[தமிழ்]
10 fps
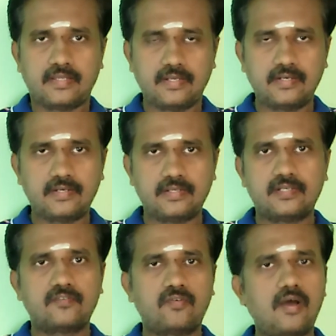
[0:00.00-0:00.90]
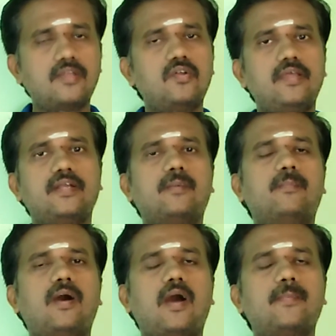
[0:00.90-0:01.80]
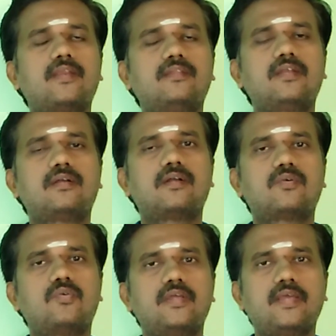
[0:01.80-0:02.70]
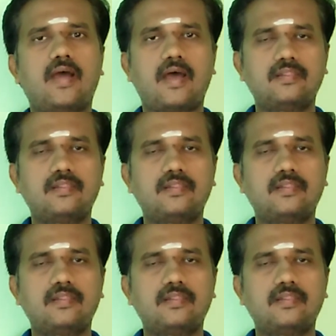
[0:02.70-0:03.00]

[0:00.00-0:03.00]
இன்று வாயுலிங்கம் அமர்ந்திருக்கக்கூடிய